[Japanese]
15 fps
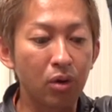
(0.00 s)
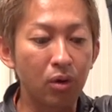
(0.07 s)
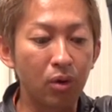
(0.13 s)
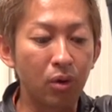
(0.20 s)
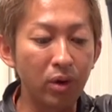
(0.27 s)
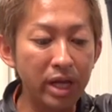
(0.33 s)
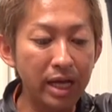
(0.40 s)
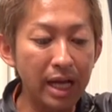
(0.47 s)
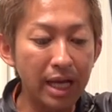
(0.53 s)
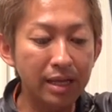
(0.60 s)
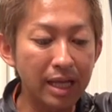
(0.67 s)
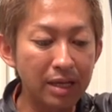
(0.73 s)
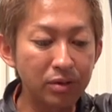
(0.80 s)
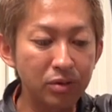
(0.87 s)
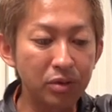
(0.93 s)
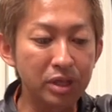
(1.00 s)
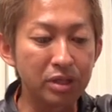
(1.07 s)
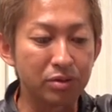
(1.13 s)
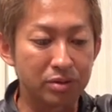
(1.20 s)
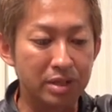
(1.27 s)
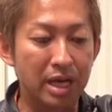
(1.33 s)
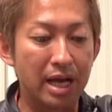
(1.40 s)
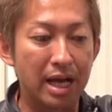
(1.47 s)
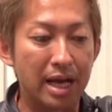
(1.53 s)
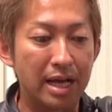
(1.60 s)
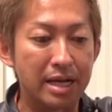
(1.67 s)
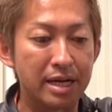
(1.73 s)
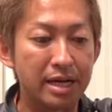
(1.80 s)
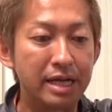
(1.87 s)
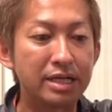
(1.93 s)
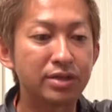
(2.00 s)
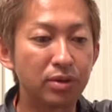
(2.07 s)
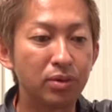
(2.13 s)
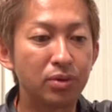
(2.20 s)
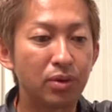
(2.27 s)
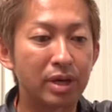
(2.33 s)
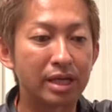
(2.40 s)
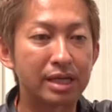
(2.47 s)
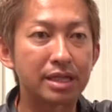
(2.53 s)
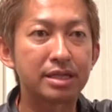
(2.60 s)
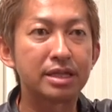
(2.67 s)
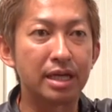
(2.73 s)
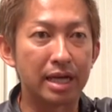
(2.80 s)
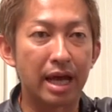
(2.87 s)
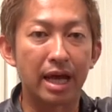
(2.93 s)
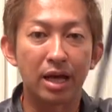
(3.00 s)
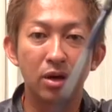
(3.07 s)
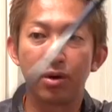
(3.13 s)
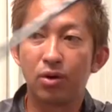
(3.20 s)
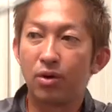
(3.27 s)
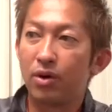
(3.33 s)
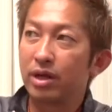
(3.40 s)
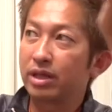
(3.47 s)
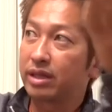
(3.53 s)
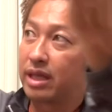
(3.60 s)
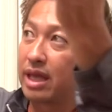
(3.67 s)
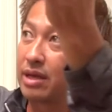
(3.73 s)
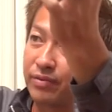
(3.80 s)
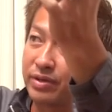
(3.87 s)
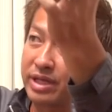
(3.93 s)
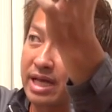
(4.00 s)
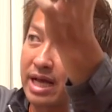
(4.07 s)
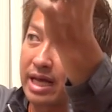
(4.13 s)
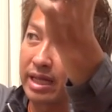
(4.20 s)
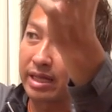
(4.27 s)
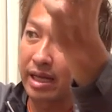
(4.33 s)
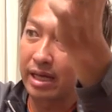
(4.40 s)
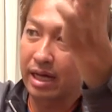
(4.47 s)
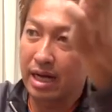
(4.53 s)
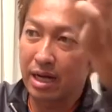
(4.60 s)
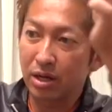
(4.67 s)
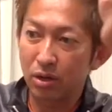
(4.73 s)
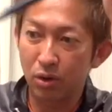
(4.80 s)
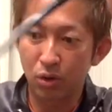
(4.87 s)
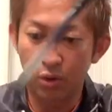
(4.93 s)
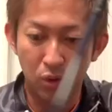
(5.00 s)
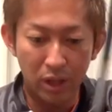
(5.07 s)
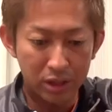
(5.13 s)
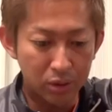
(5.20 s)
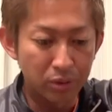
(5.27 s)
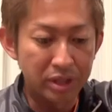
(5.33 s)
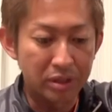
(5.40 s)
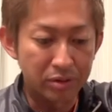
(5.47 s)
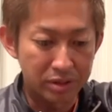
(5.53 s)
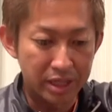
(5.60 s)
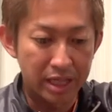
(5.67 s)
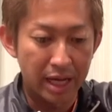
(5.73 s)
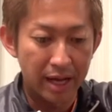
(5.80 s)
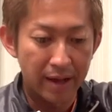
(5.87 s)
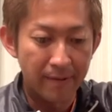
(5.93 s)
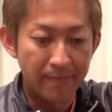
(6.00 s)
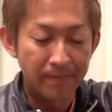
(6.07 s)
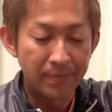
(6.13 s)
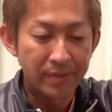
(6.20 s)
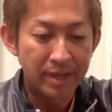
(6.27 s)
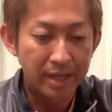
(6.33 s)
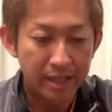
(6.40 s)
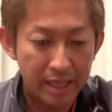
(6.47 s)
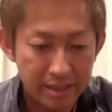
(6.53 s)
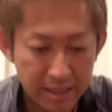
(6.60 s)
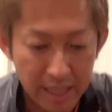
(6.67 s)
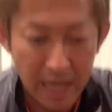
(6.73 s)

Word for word: これが当たる時のさ、うん、理想の形じゃない、こうやって振り上げてからこうやって降りてくるじゃない、でさ